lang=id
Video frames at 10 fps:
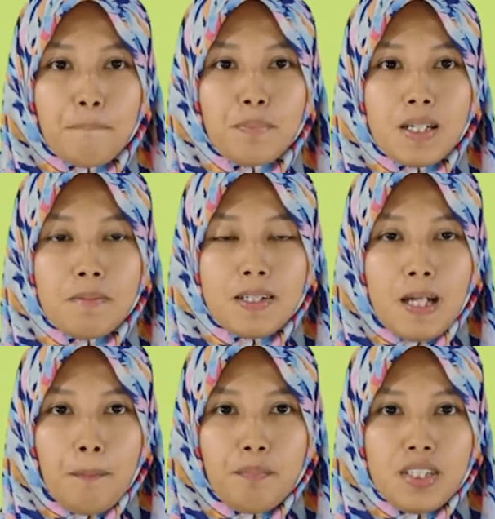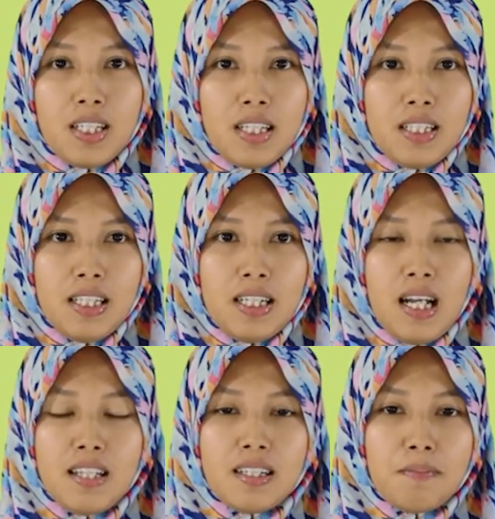Terbenam.
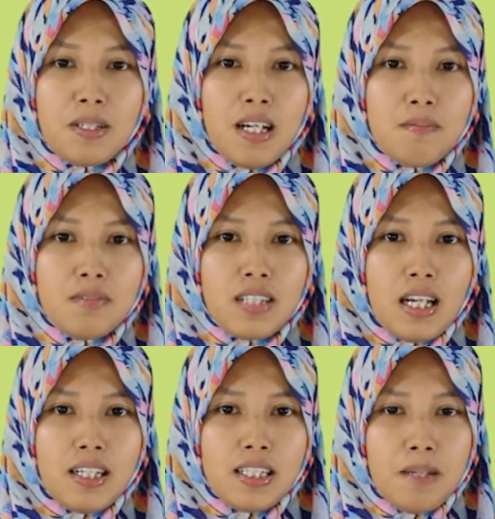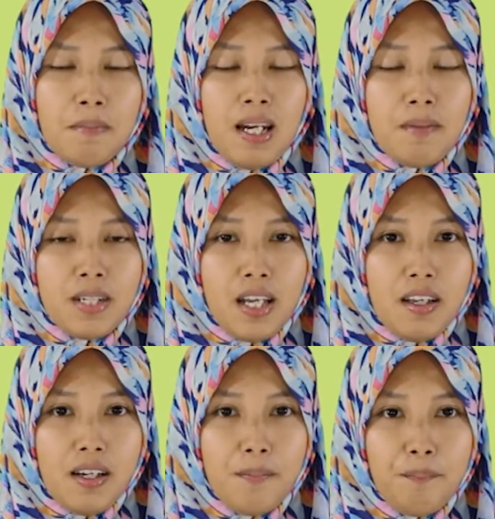Kira-kira terbenam tandanya malam enggak
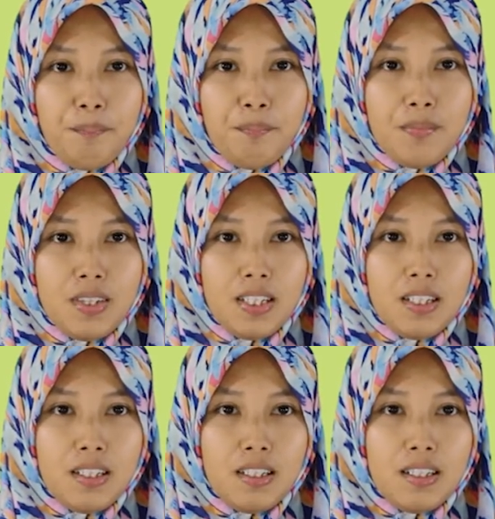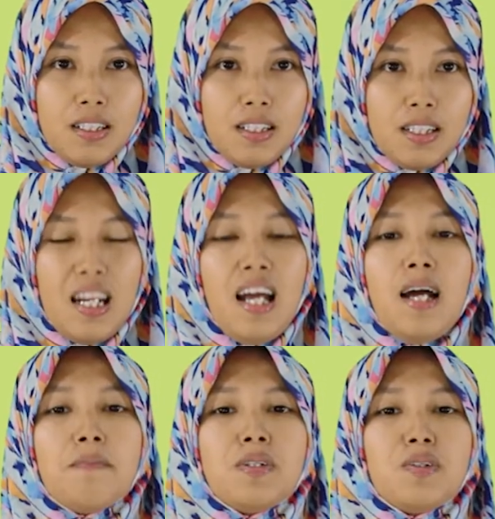ya?
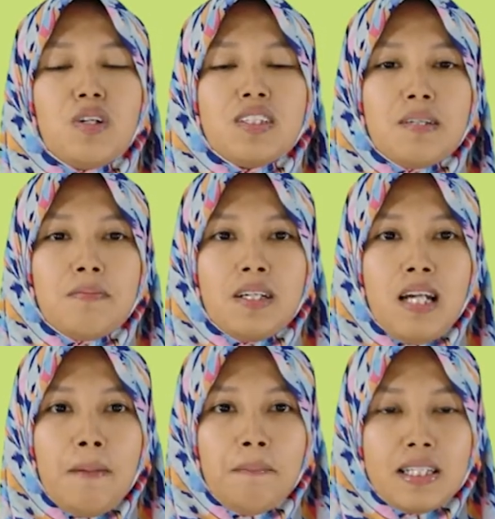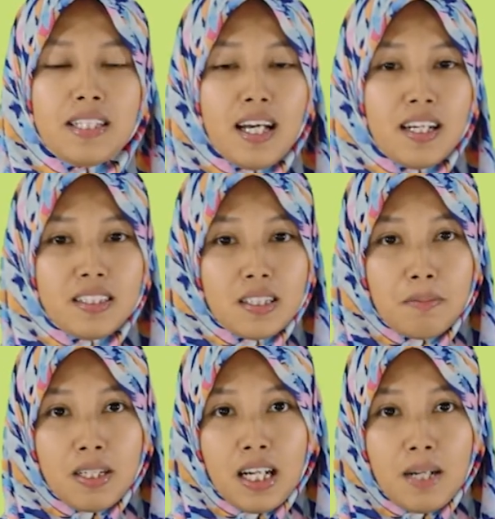Nah, betul. Terbenam, matahari
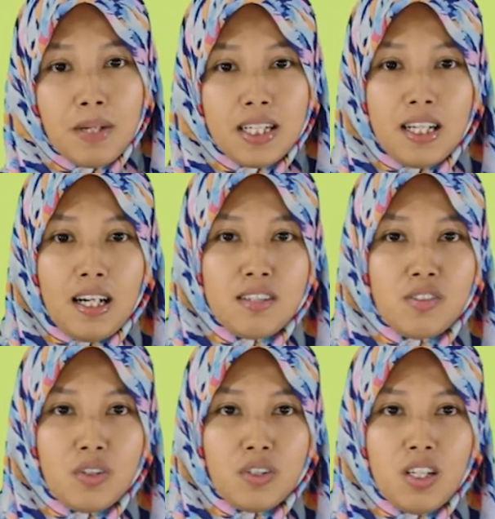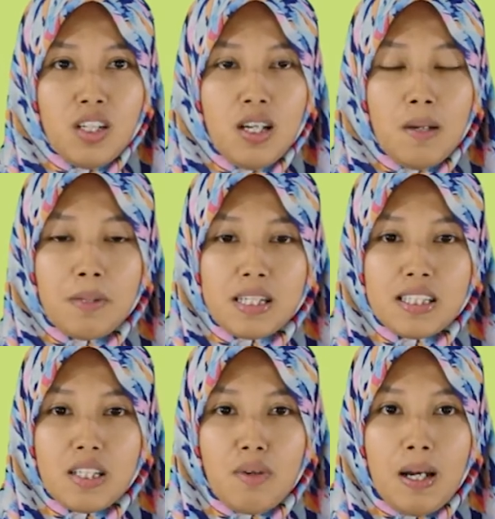terbenam adalah contoh
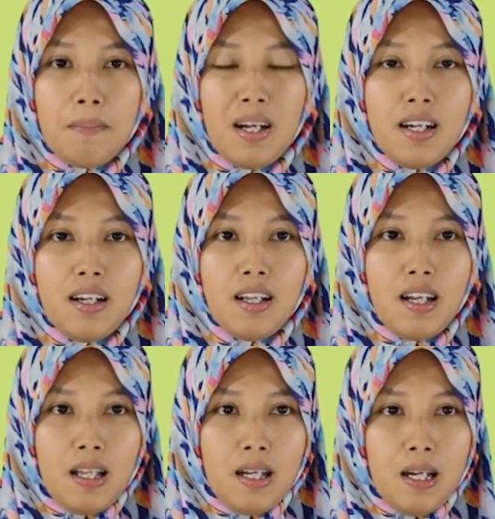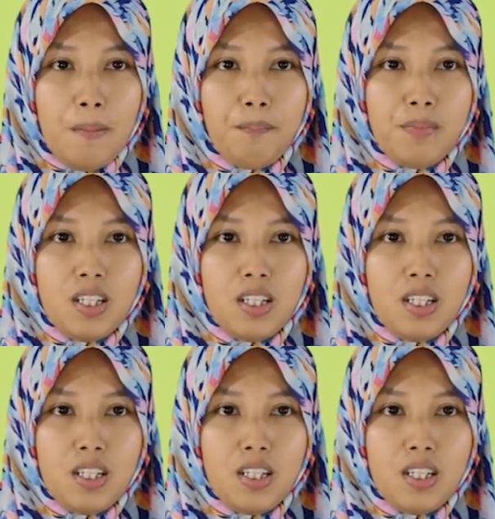peristiwa malam.